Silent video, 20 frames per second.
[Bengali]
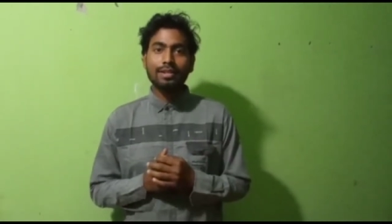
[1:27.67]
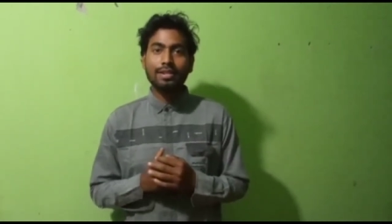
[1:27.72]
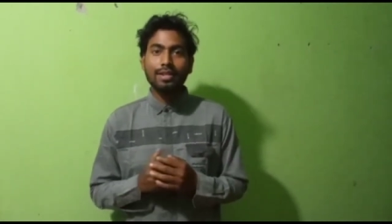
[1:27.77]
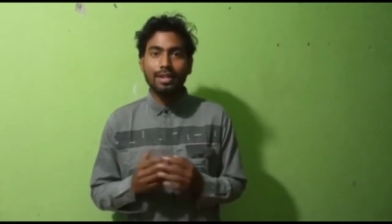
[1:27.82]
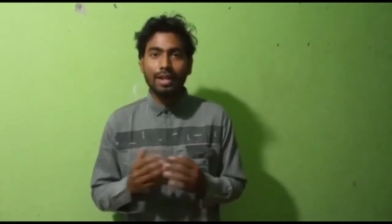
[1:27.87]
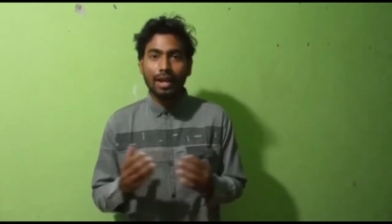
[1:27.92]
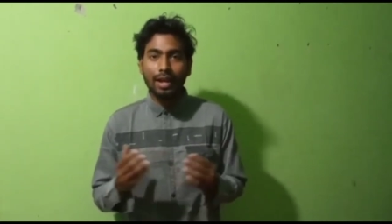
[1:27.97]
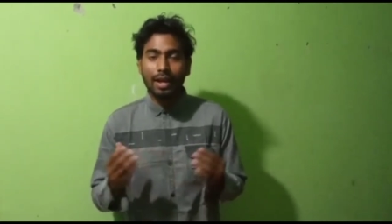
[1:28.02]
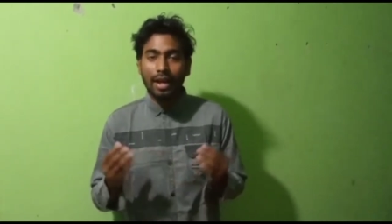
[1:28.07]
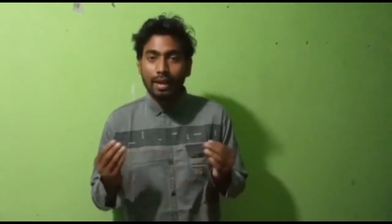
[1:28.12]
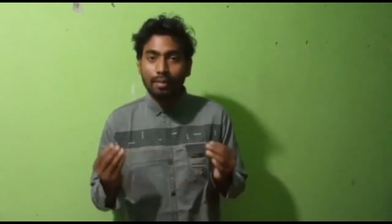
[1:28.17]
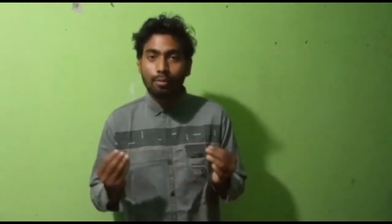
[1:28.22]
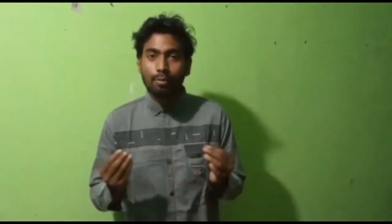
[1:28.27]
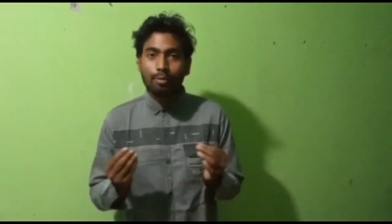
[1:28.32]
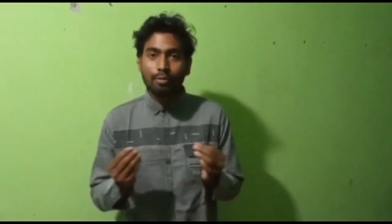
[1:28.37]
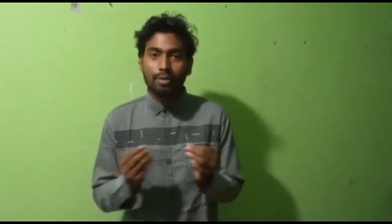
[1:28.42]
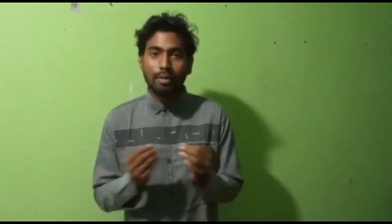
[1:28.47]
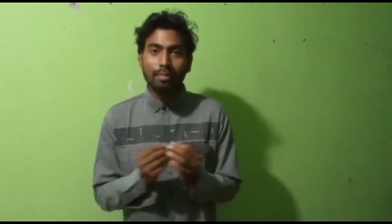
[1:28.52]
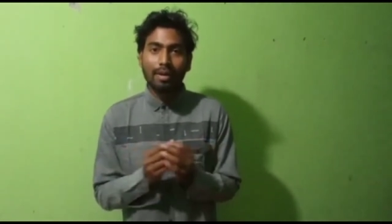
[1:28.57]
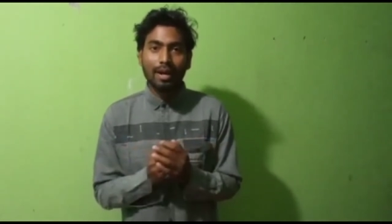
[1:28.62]
যেটা এই
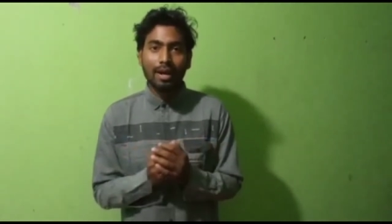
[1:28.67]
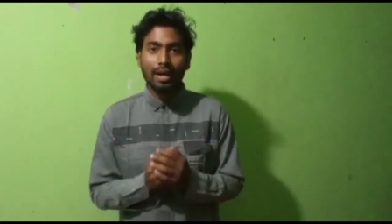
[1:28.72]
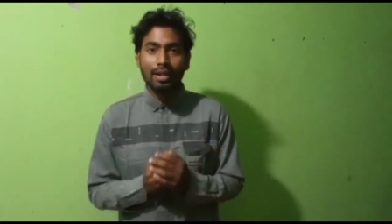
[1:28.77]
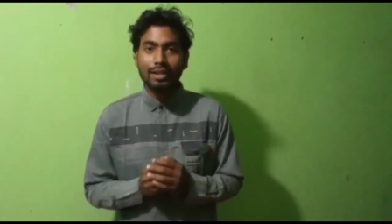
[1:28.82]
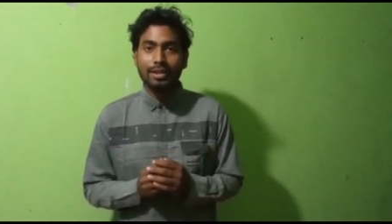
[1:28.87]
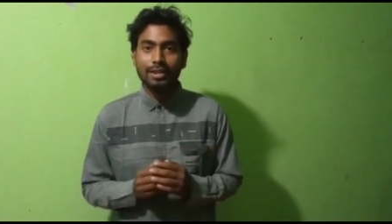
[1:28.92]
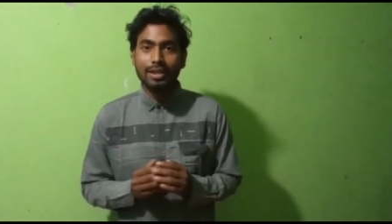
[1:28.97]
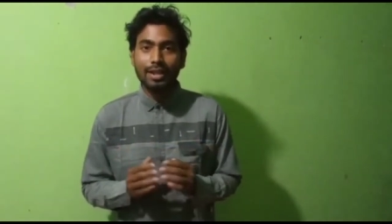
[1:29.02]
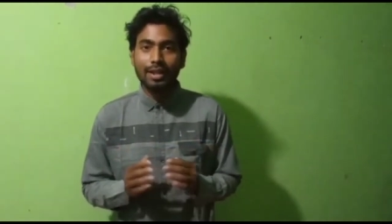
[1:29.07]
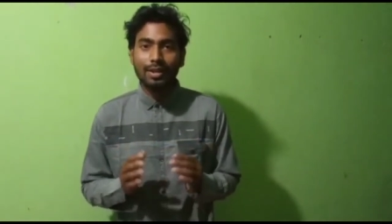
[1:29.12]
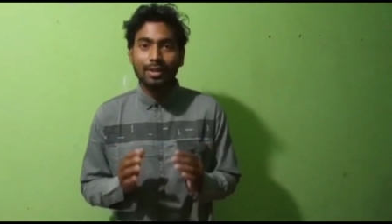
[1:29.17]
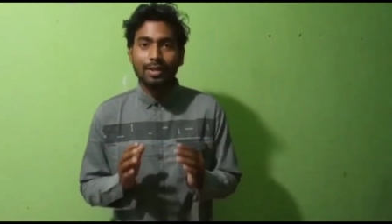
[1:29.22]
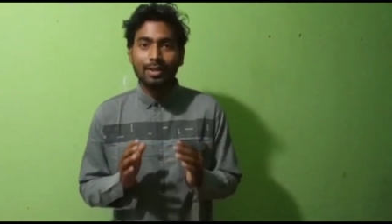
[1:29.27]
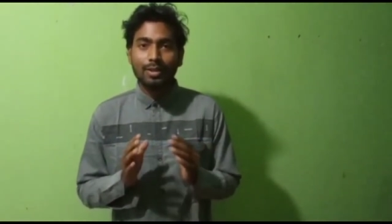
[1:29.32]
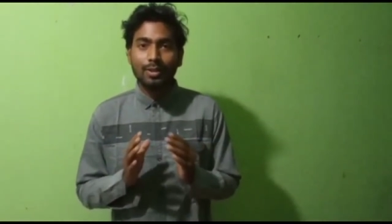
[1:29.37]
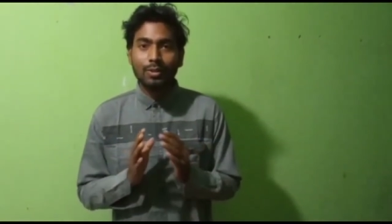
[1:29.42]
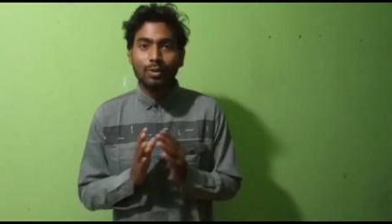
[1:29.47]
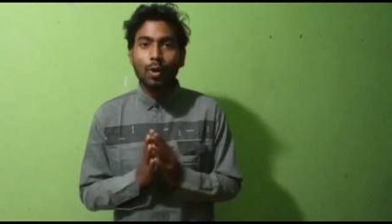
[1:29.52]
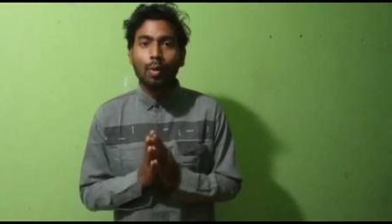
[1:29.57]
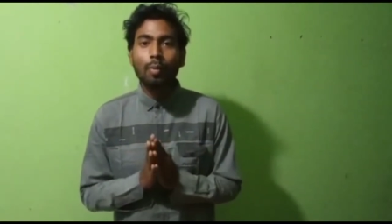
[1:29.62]
মুহূর্তে বাংলাদেশের
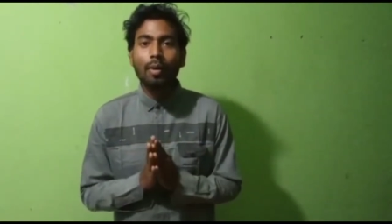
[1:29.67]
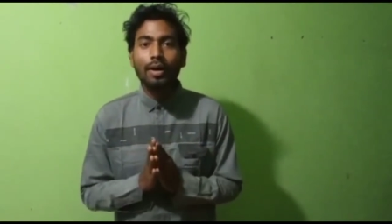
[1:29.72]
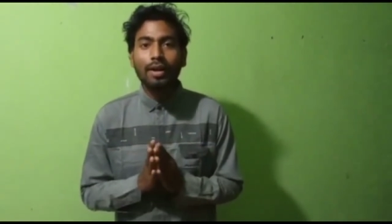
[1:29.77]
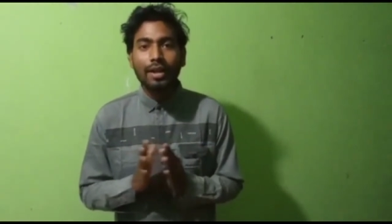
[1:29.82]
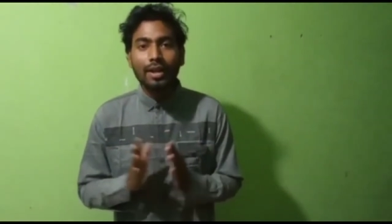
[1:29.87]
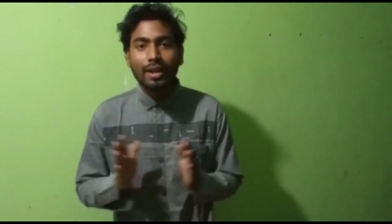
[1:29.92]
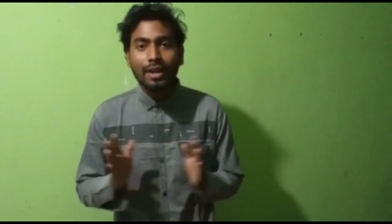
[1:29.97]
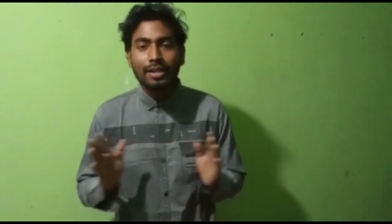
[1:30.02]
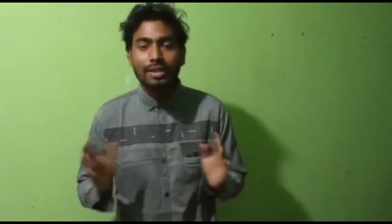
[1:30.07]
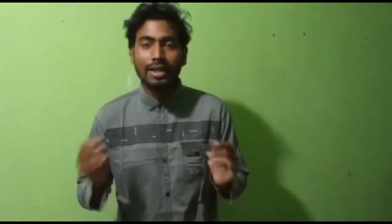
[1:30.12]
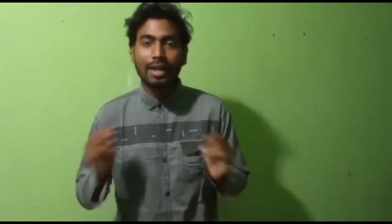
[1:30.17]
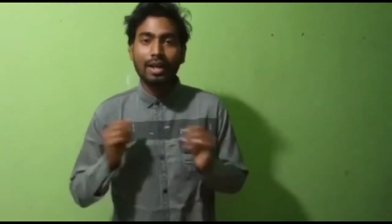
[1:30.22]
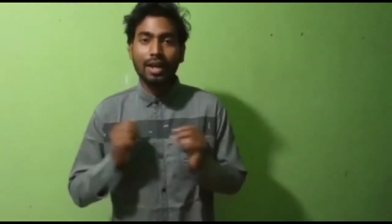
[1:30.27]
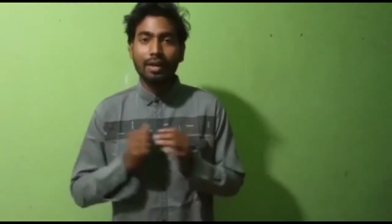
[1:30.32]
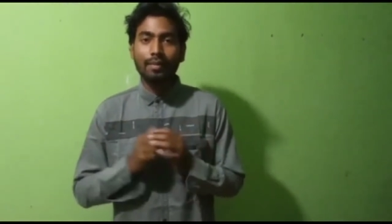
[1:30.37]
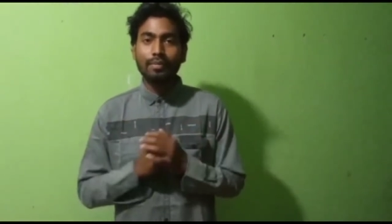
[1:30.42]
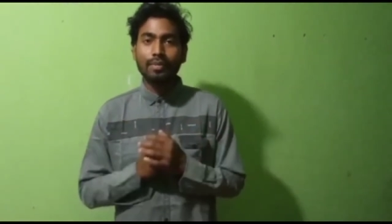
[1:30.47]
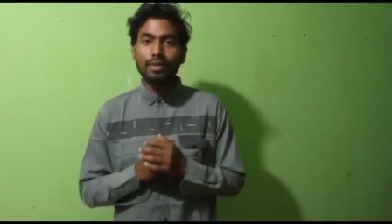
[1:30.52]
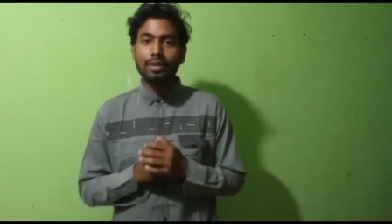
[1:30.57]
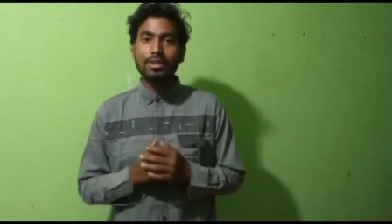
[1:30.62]
সবারই জানা
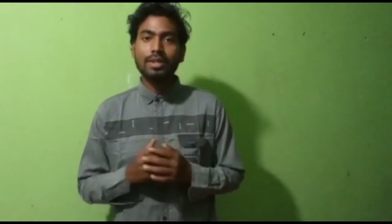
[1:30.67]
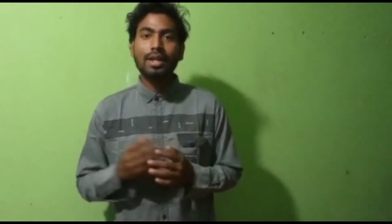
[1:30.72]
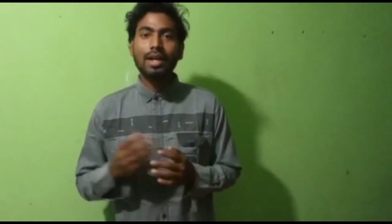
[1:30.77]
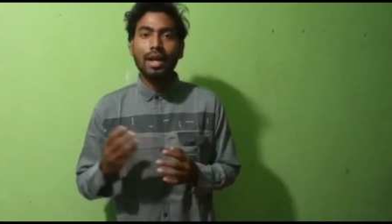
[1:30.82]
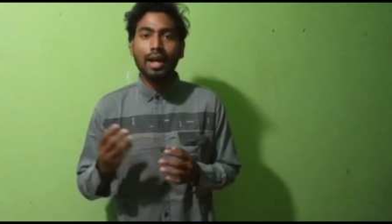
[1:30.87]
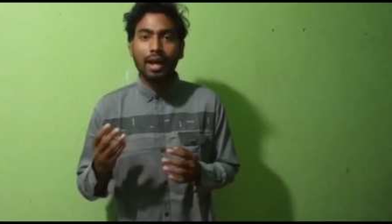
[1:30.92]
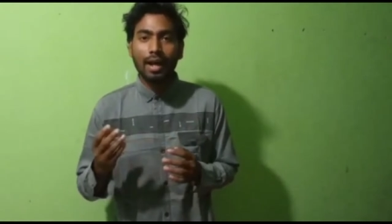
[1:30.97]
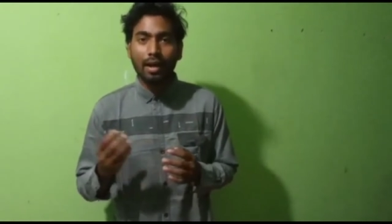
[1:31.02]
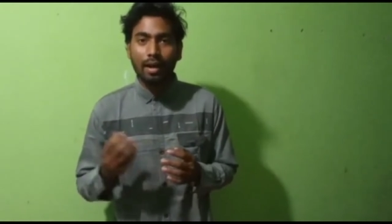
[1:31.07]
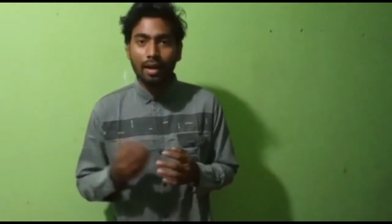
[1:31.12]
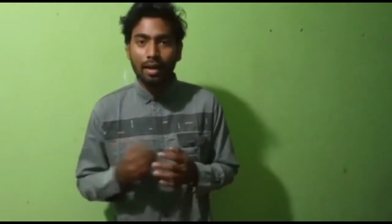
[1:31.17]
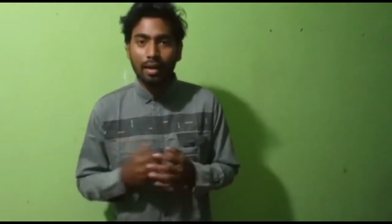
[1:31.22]
যারা